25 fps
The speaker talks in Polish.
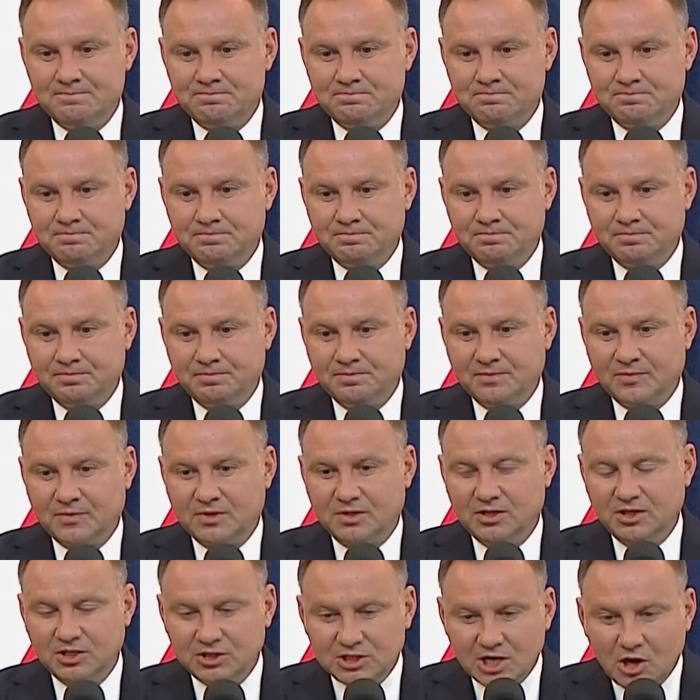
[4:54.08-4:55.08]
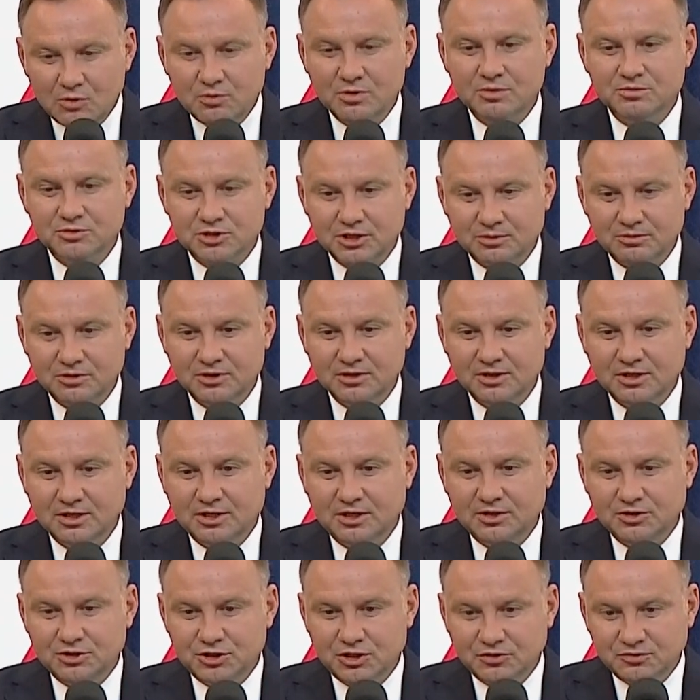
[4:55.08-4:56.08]
Mm, I chciałbym, żeby
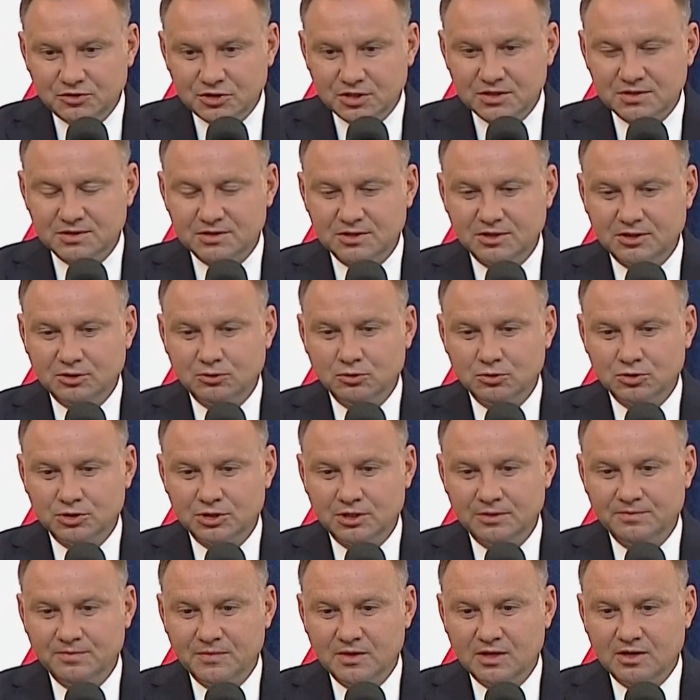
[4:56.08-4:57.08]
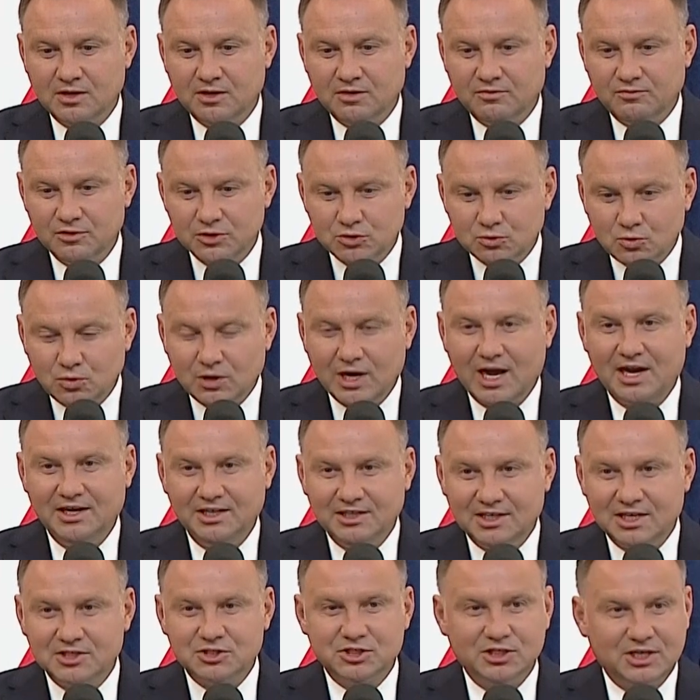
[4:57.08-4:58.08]
ci wszyscy, którzy
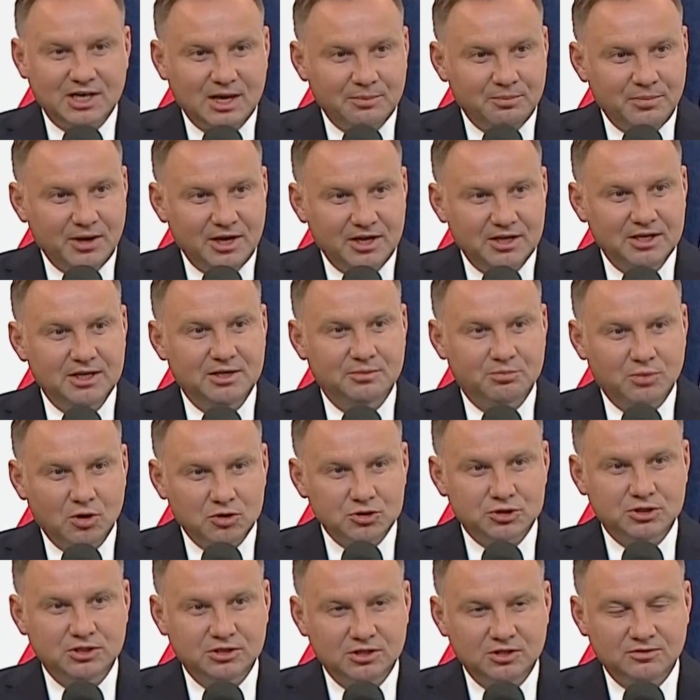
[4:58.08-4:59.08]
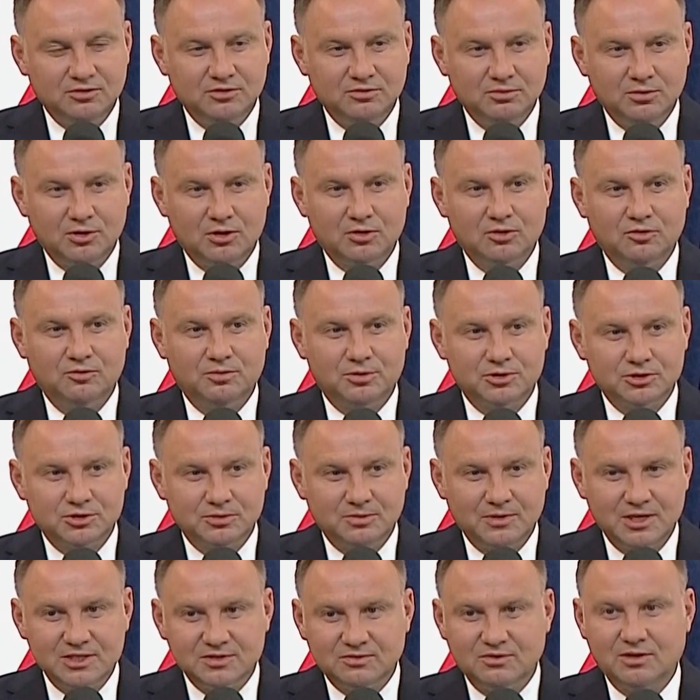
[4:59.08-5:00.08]
wysłuchali naszych apeli, poszli do wyborów, proszę
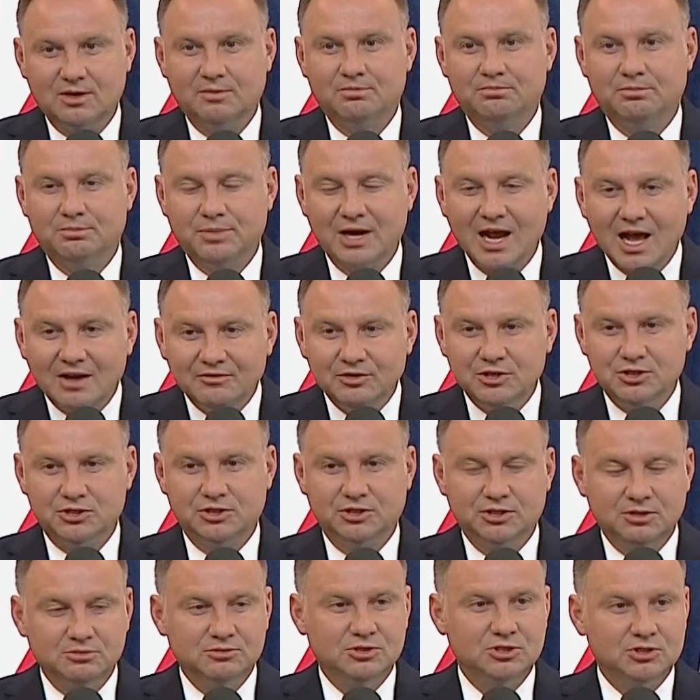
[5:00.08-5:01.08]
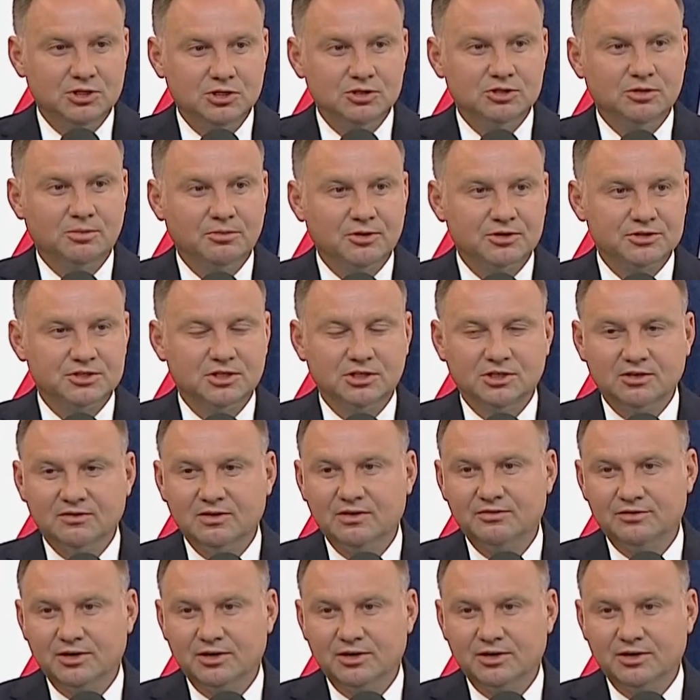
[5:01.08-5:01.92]
Państwa, prawie 70%